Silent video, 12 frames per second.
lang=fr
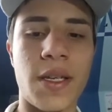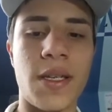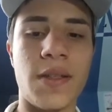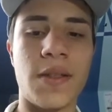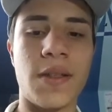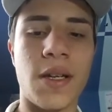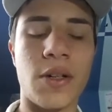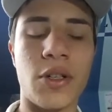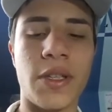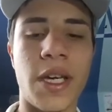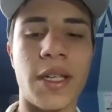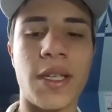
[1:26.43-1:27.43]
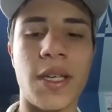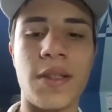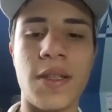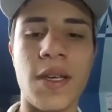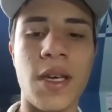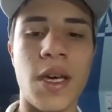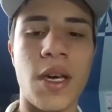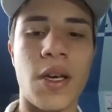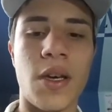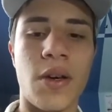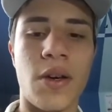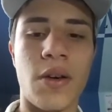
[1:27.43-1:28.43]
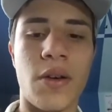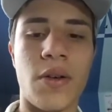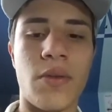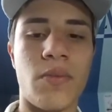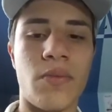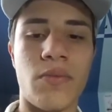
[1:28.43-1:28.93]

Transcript: et c'est un corner qui a été euh,